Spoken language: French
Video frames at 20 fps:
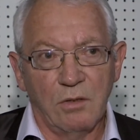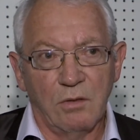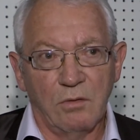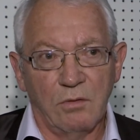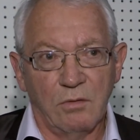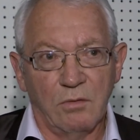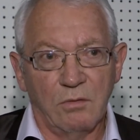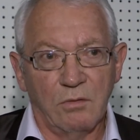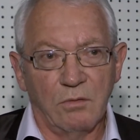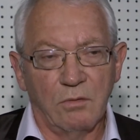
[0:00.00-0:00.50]

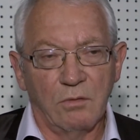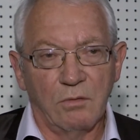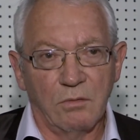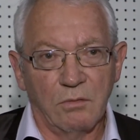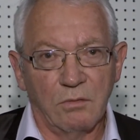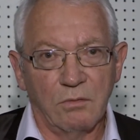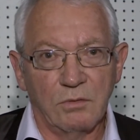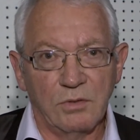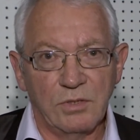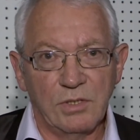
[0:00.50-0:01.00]

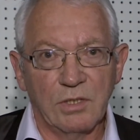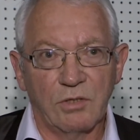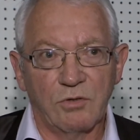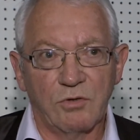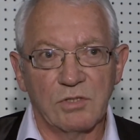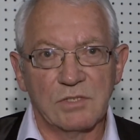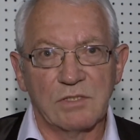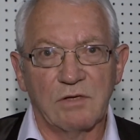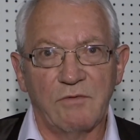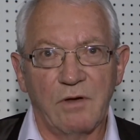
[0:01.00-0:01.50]
dire
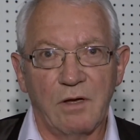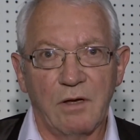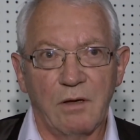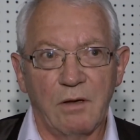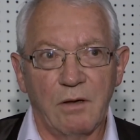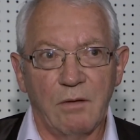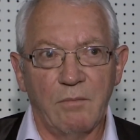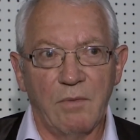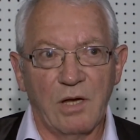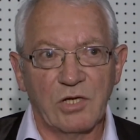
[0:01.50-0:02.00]
que ça
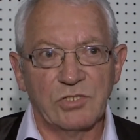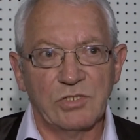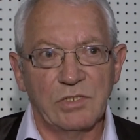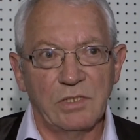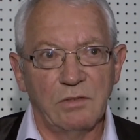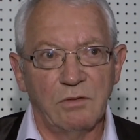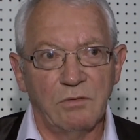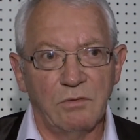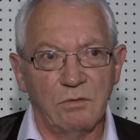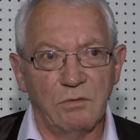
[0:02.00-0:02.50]
va
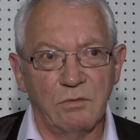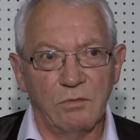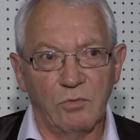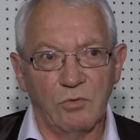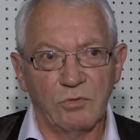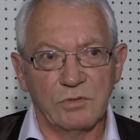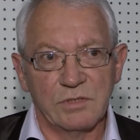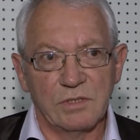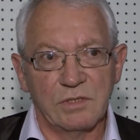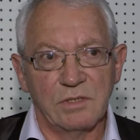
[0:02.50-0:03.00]
marcher,
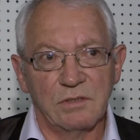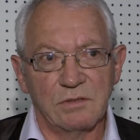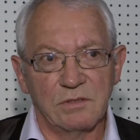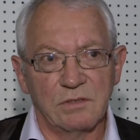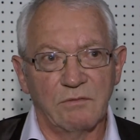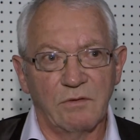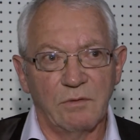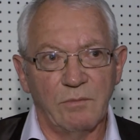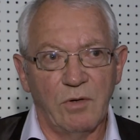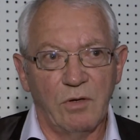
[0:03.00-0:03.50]
bon, c'est
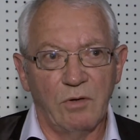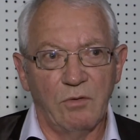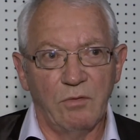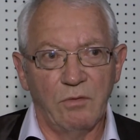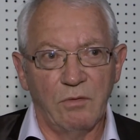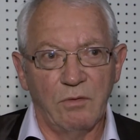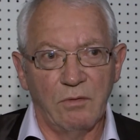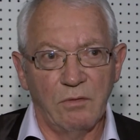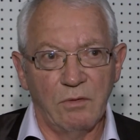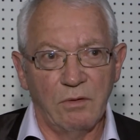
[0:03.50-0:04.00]
vraiment
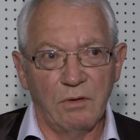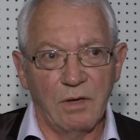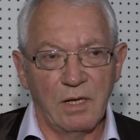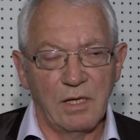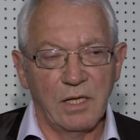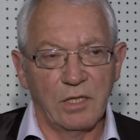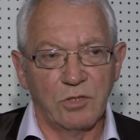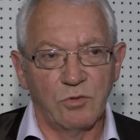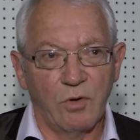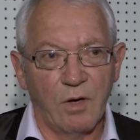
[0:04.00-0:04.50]

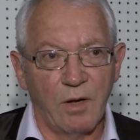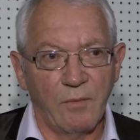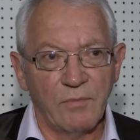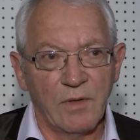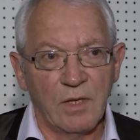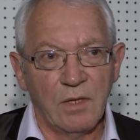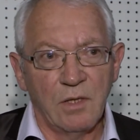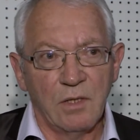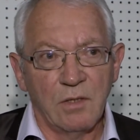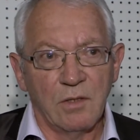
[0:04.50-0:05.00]
aléatoire.
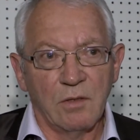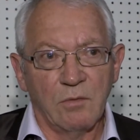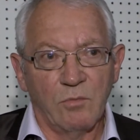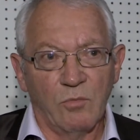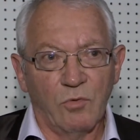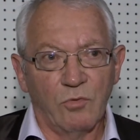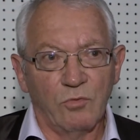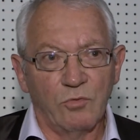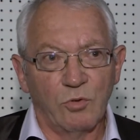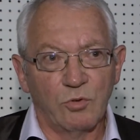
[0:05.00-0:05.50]

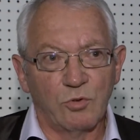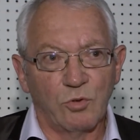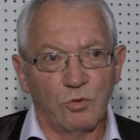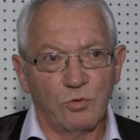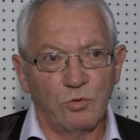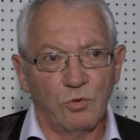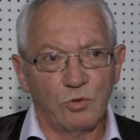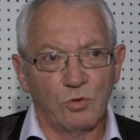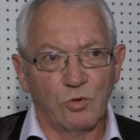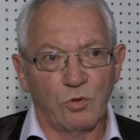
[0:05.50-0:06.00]
Bon, d'autres
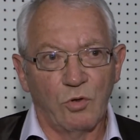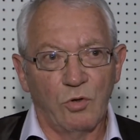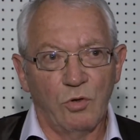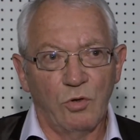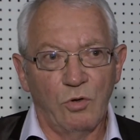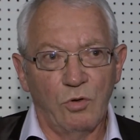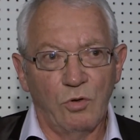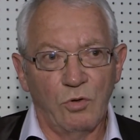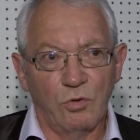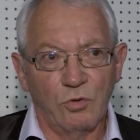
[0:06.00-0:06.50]

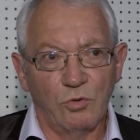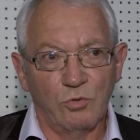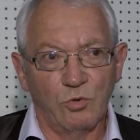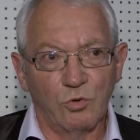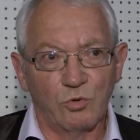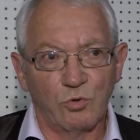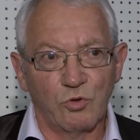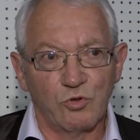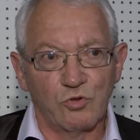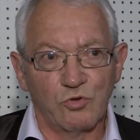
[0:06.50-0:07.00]

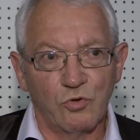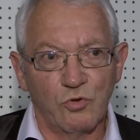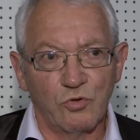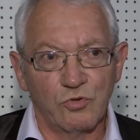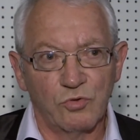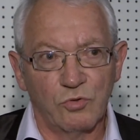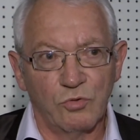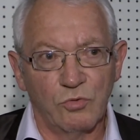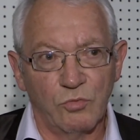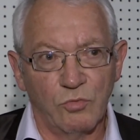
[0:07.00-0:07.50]
d'autres
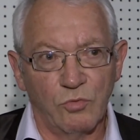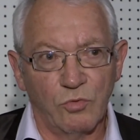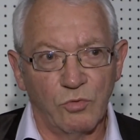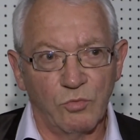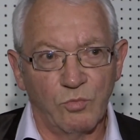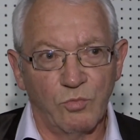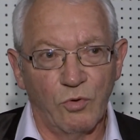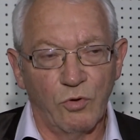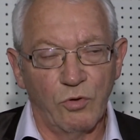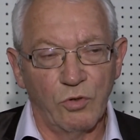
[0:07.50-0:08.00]
choses
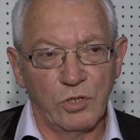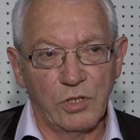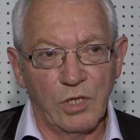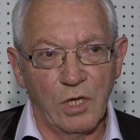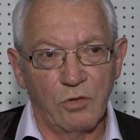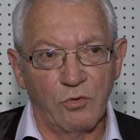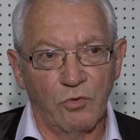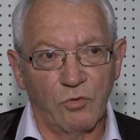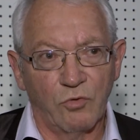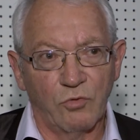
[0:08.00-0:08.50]
pour
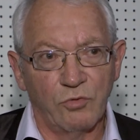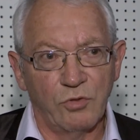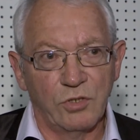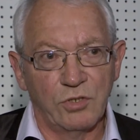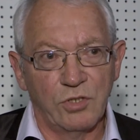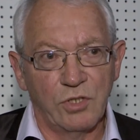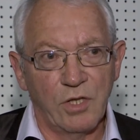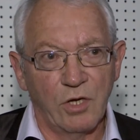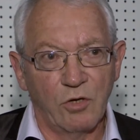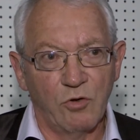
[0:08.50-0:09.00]
lesquelles donc, on
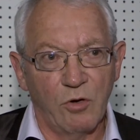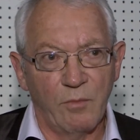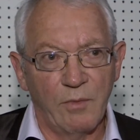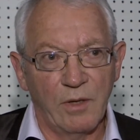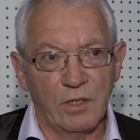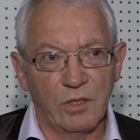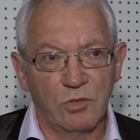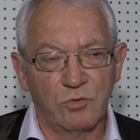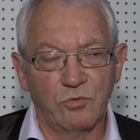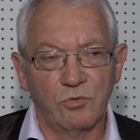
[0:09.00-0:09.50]
était d'accord,
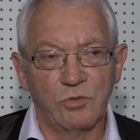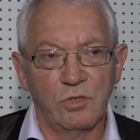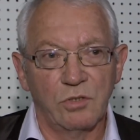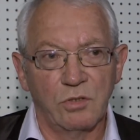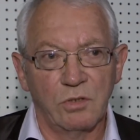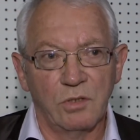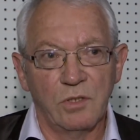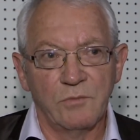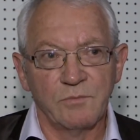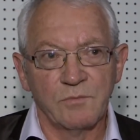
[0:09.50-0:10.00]
malgré tout, on
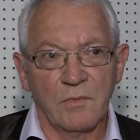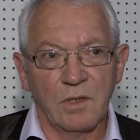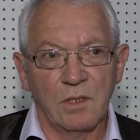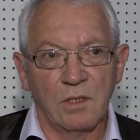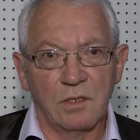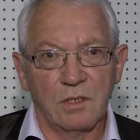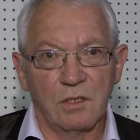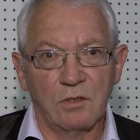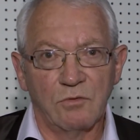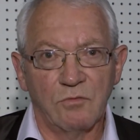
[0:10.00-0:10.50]
est
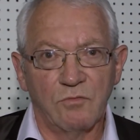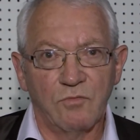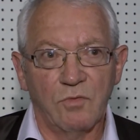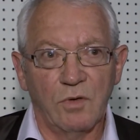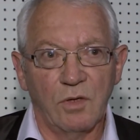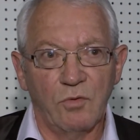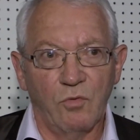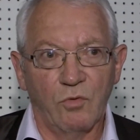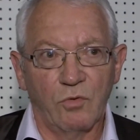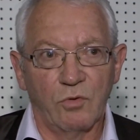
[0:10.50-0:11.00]

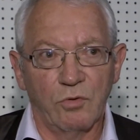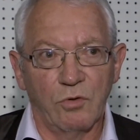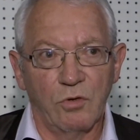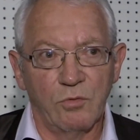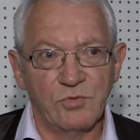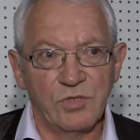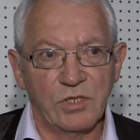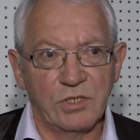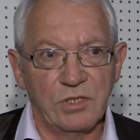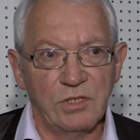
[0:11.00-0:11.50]
quelquefois donc,
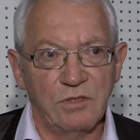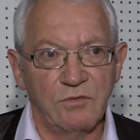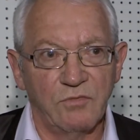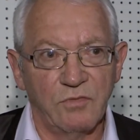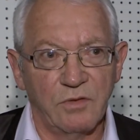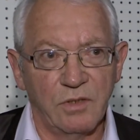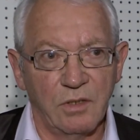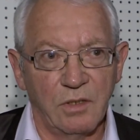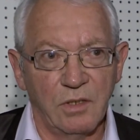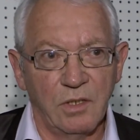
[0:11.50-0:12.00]
objectif,
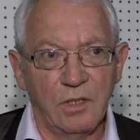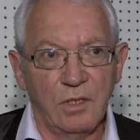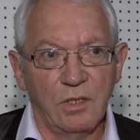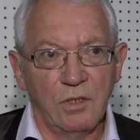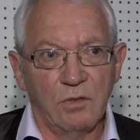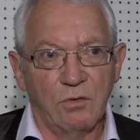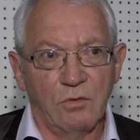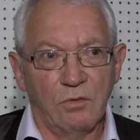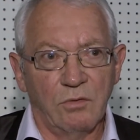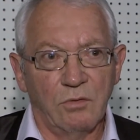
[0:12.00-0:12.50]
et,
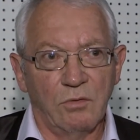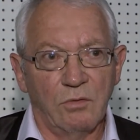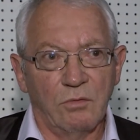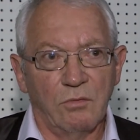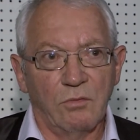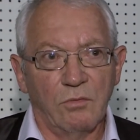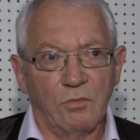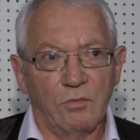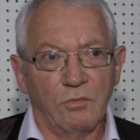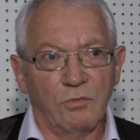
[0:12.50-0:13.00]

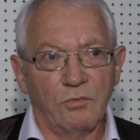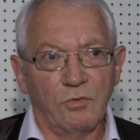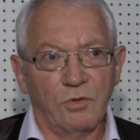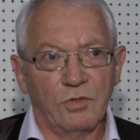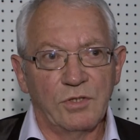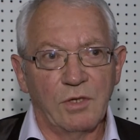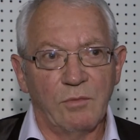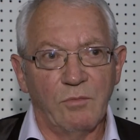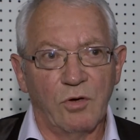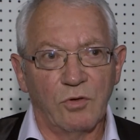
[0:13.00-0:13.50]

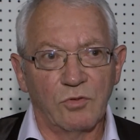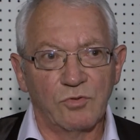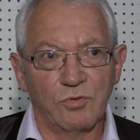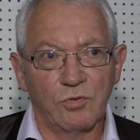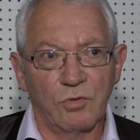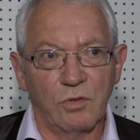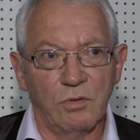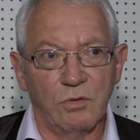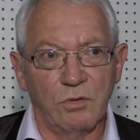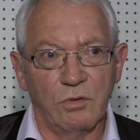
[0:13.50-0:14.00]
notamment
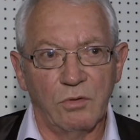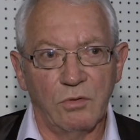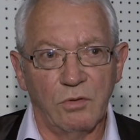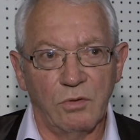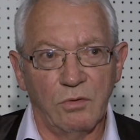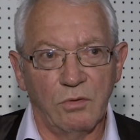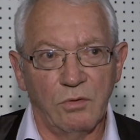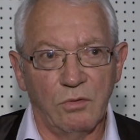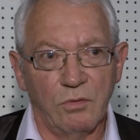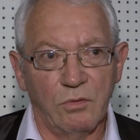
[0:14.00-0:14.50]
sur le,
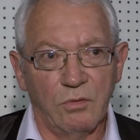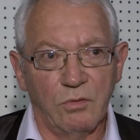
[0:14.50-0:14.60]
le